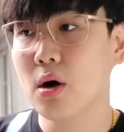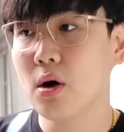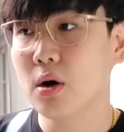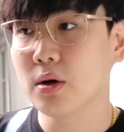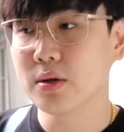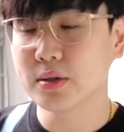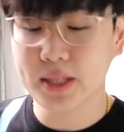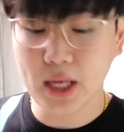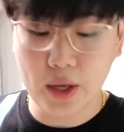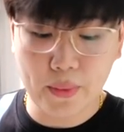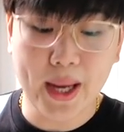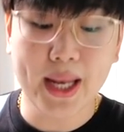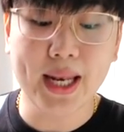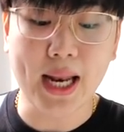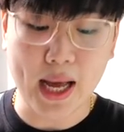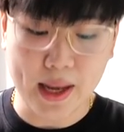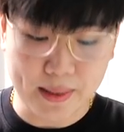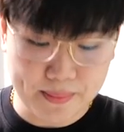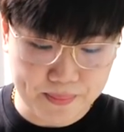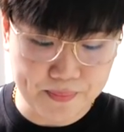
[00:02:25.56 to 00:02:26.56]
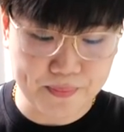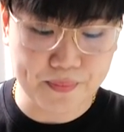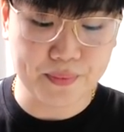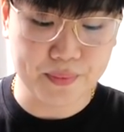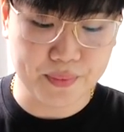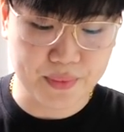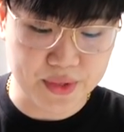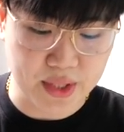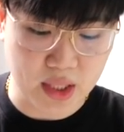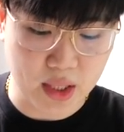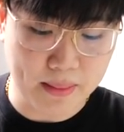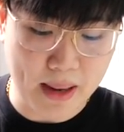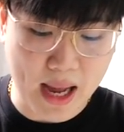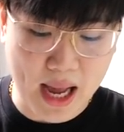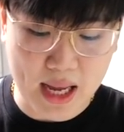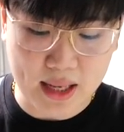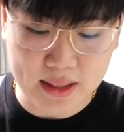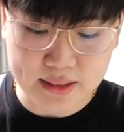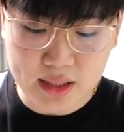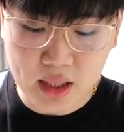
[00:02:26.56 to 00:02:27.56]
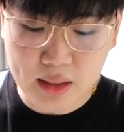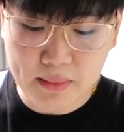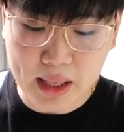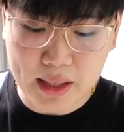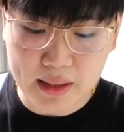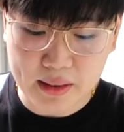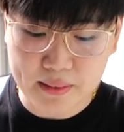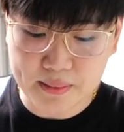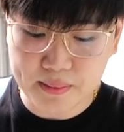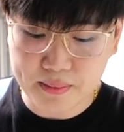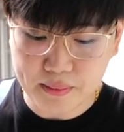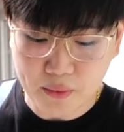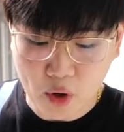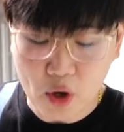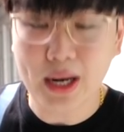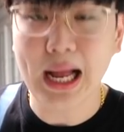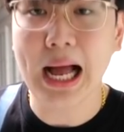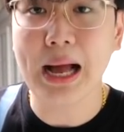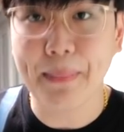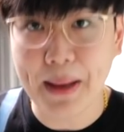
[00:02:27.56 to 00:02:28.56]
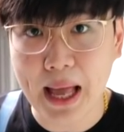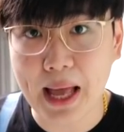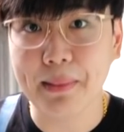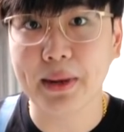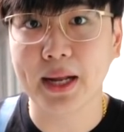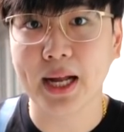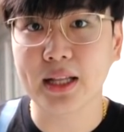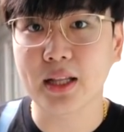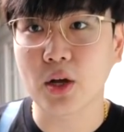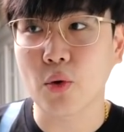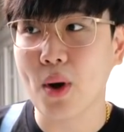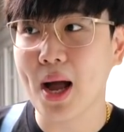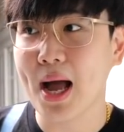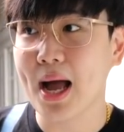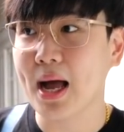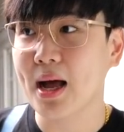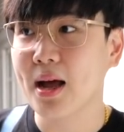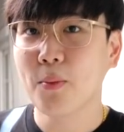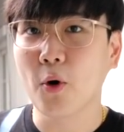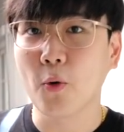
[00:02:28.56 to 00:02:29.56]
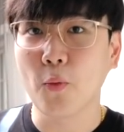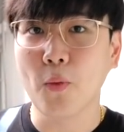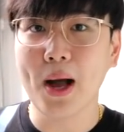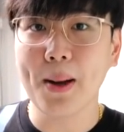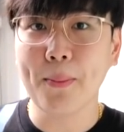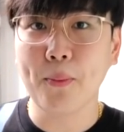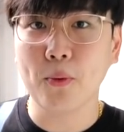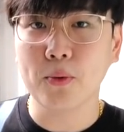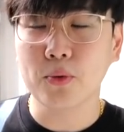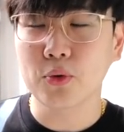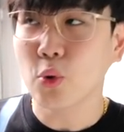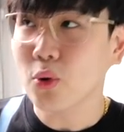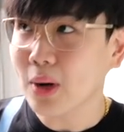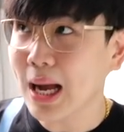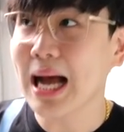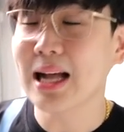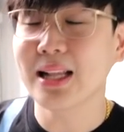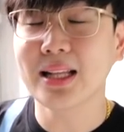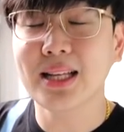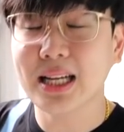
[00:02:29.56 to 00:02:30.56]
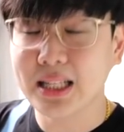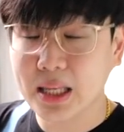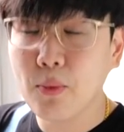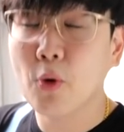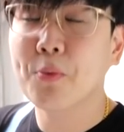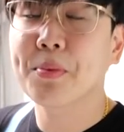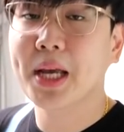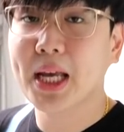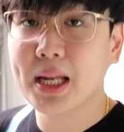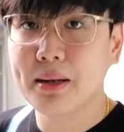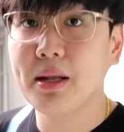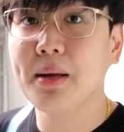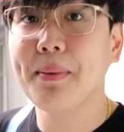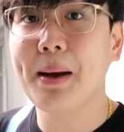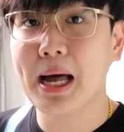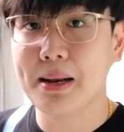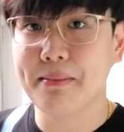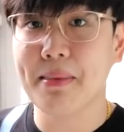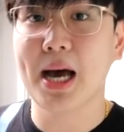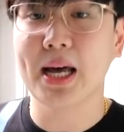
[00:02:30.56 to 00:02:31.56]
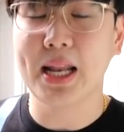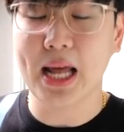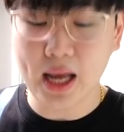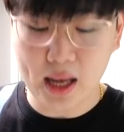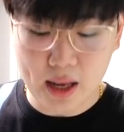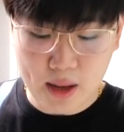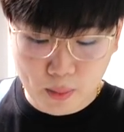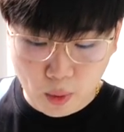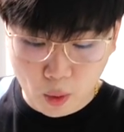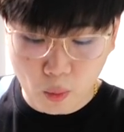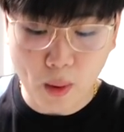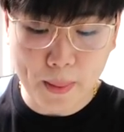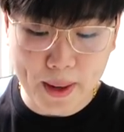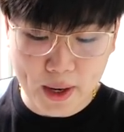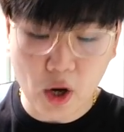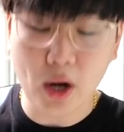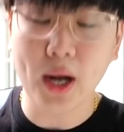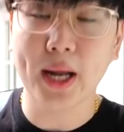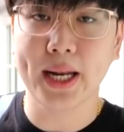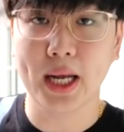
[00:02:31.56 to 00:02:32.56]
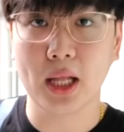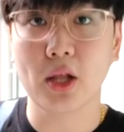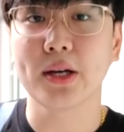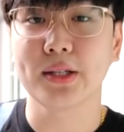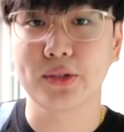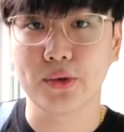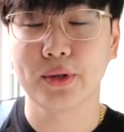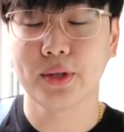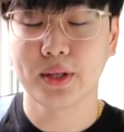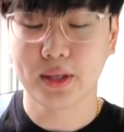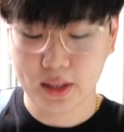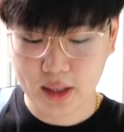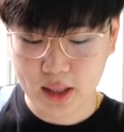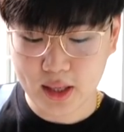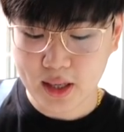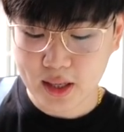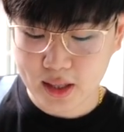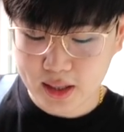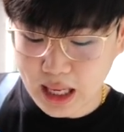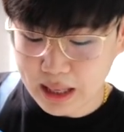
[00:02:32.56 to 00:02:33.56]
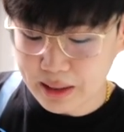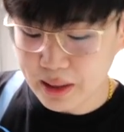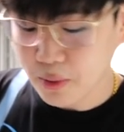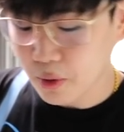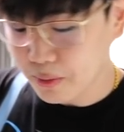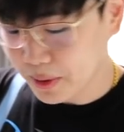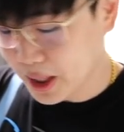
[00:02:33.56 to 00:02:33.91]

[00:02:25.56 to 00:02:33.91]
ของเซเว่นอ่ะซื้อมาซึ่งมันค่อนข้างแพงเหมือนกันแต่ว่าผมว่าทุกครั้งจากที่ผมกินที่ผ่านมานะผมว่าเบคอนอันนี้อร่อยสุดตอนที่ผม